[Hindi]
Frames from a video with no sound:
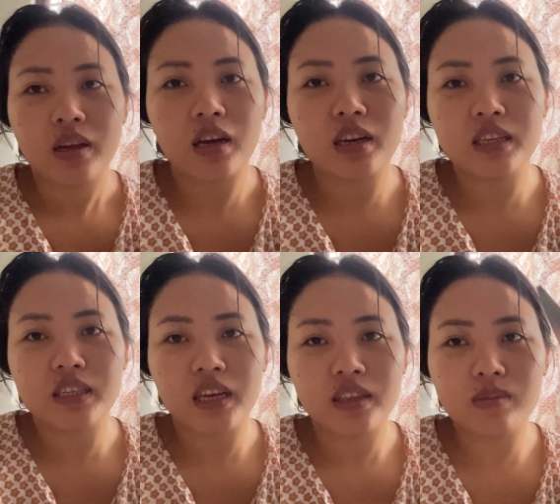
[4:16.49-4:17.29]
कटने
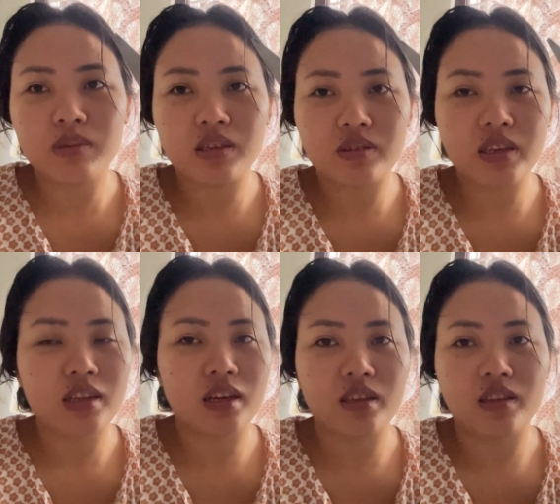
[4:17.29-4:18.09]
से एकदम स्ट्रेट
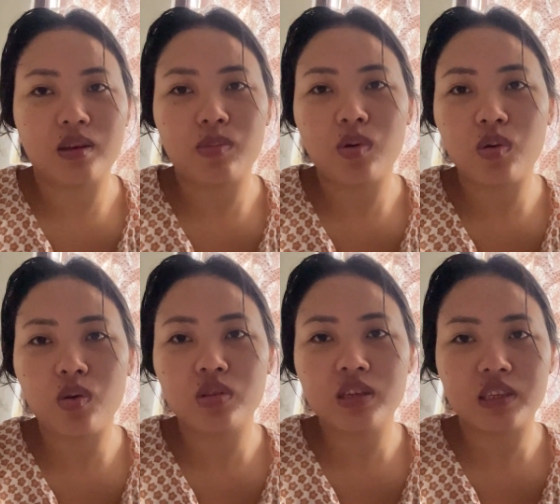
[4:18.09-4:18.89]
काट देता है
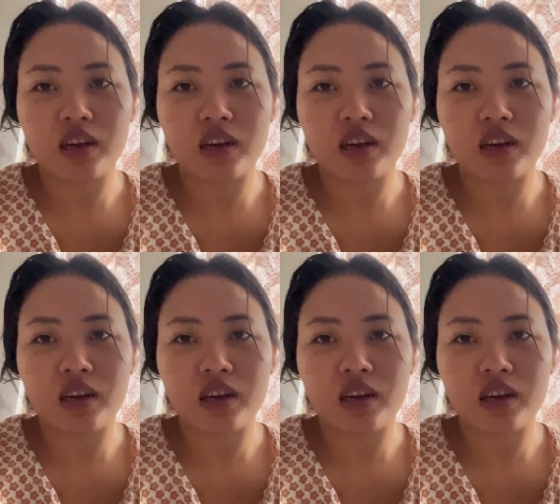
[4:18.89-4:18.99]
बहुत ही